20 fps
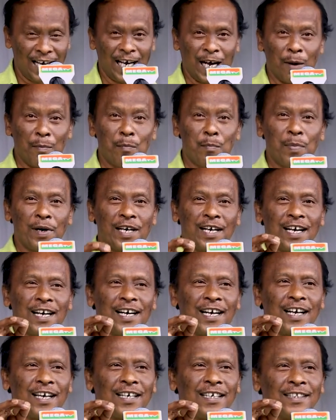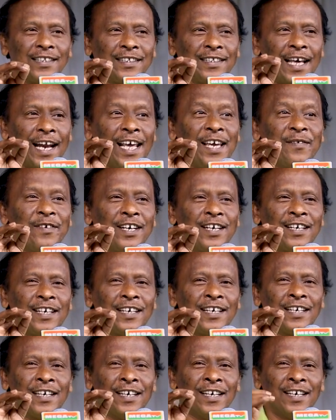கம்பன் கழக
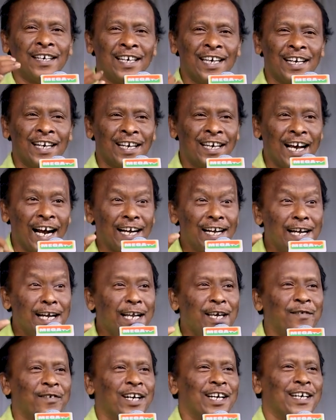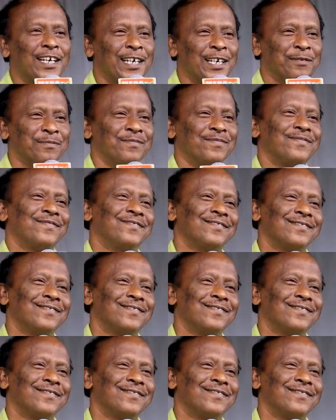தலைவருக்கு என் கண்ணி வணக்கம்